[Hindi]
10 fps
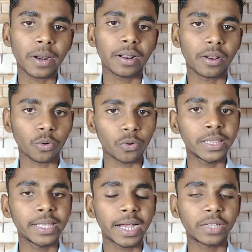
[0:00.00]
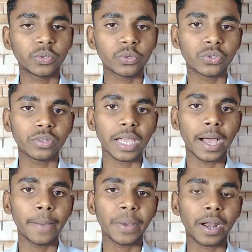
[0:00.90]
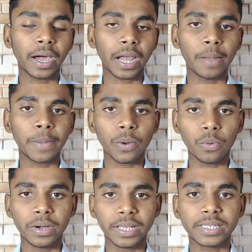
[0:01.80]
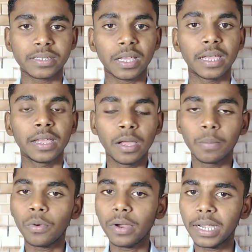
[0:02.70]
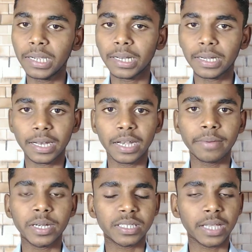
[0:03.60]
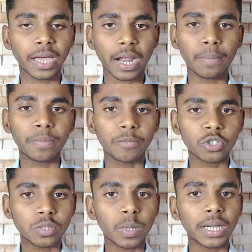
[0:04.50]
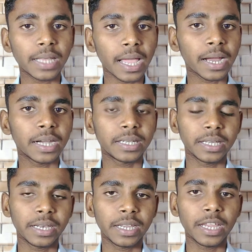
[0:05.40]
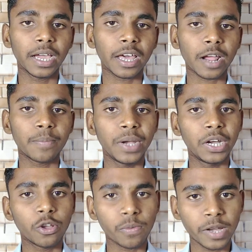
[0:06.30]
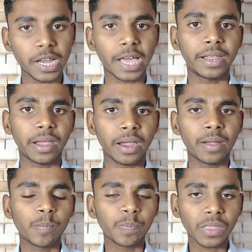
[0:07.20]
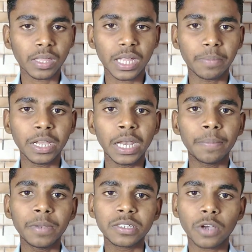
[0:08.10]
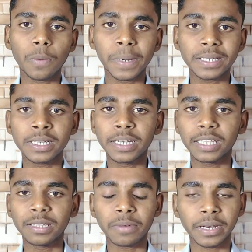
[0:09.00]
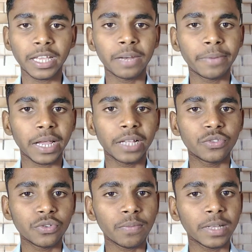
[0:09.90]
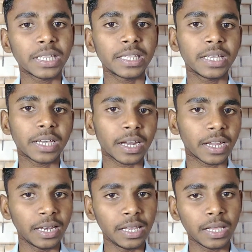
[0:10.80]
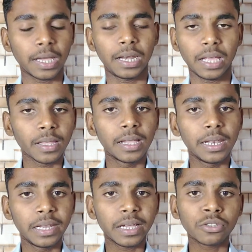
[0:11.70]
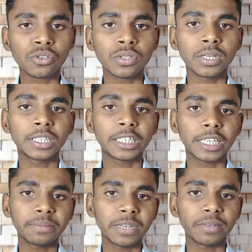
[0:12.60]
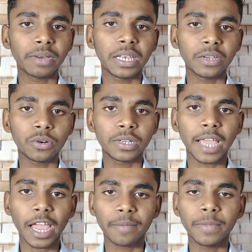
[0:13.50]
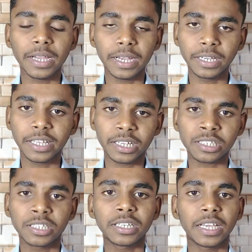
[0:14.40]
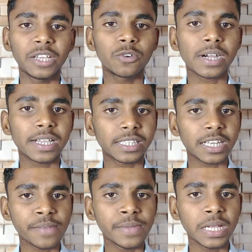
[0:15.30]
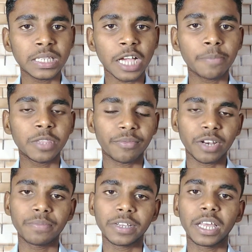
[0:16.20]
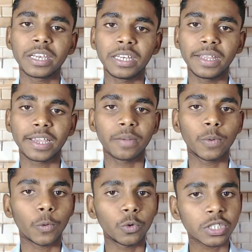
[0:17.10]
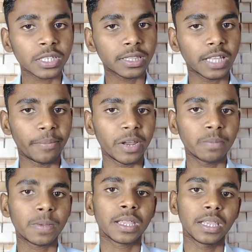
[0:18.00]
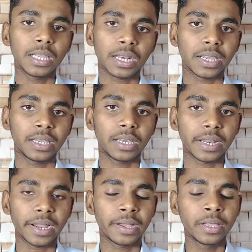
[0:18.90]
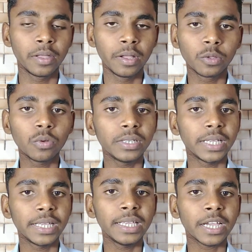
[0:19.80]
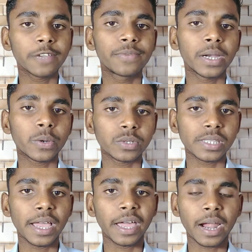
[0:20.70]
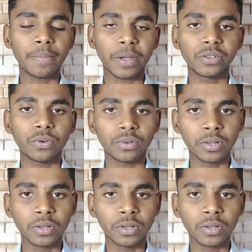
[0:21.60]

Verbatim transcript: पर रोल दिखाएं तो दोस्तों यहाँ पर अगर आपकी ऑडियंस है वो इंटरटेनमेंट से अगर आप उस पर टैग कैटेगरी की अगर आप वीडियो भी डालेंगे थंबनेल आपने 100 परसेंट एकदम रियल बनाया जो बंदा देखकर क्लिक कर लेगा लेकिन दोस्तों इंटरटेनमेंट वाले को टैग में इंटरेस्ट ही नहीं हुआ कितना भी अच्छा आप थंबनेल बना लें लेकिन वो उस थंबनेल पर क्लिक नहीं करेगा तो यही एक इफेक्ट होता है अगर आपका जो